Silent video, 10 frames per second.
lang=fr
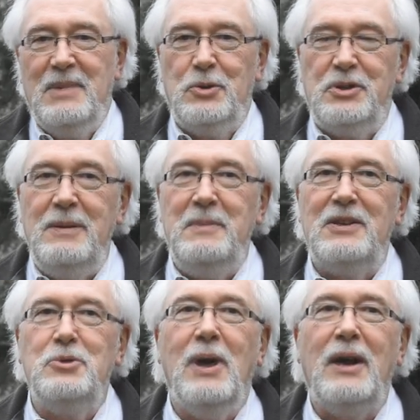mais aussi
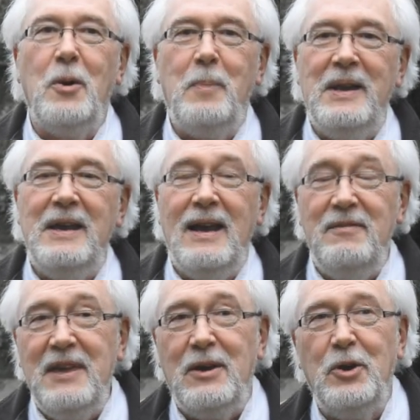bien sûr accompagner la
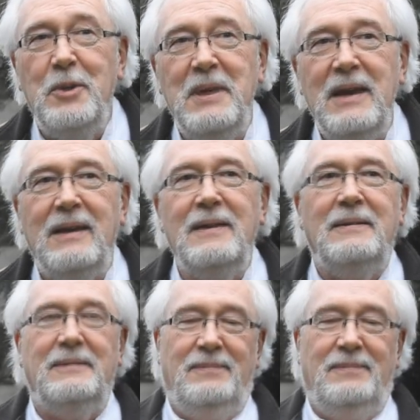vie économique,